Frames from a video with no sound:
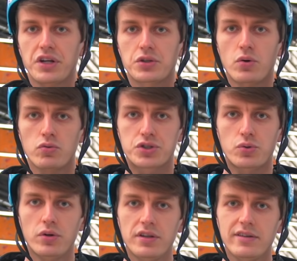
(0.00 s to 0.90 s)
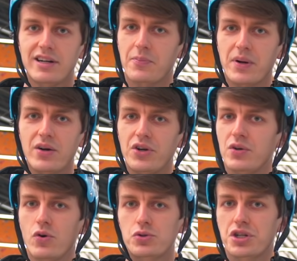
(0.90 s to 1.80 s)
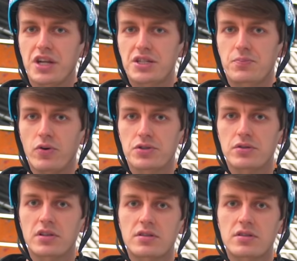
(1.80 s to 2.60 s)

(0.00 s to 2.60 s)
вариант олдскульный, как правило, его уже не используют.